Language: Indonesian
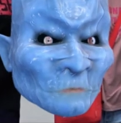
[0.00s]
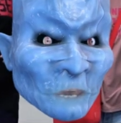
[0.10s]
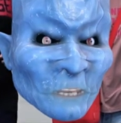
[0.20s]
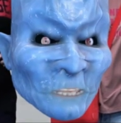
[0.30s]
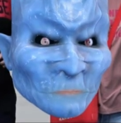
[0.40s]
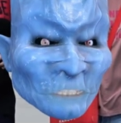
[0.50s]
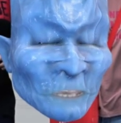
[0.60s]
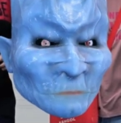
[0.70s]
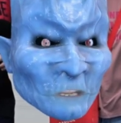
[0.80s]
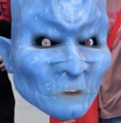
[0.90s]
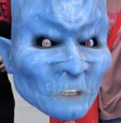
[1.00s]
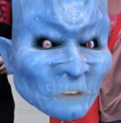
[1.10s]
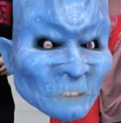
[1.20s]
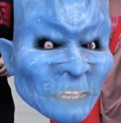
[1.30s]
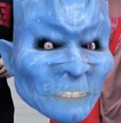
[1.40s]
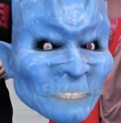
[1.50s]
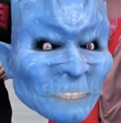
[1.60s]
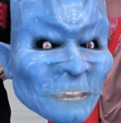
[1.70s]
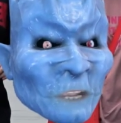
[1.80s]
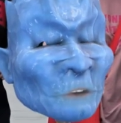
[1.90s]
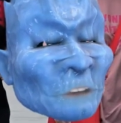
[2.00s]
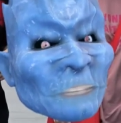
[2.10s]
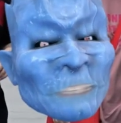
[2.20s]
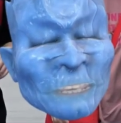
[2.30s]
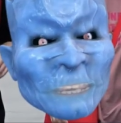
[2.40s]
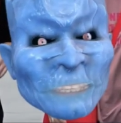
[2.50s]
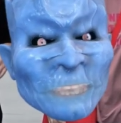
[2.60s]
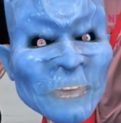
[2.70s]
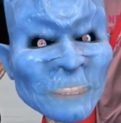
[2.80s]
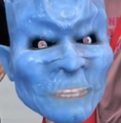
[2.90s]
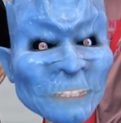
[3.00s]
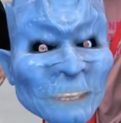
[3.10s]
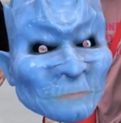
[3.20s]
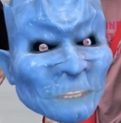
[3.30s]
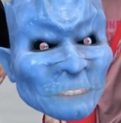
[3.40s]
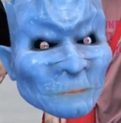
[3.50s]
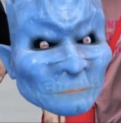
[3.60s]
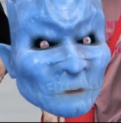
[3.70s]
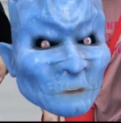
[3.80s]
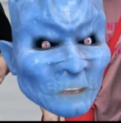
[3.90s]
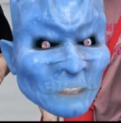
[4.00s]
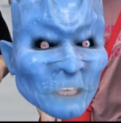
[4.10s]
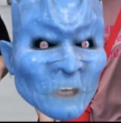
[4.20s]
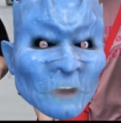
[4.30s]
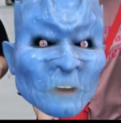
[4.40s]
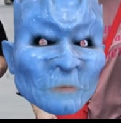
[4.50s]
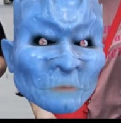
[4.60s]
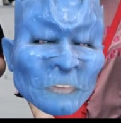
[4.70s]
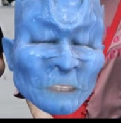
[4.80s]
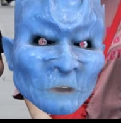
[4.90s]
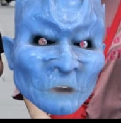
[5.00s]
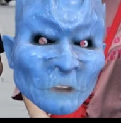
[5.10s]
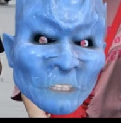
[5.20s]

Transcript: warga bisa berkonsultasi tentang kondisi kesehatannya via telepon. Operator call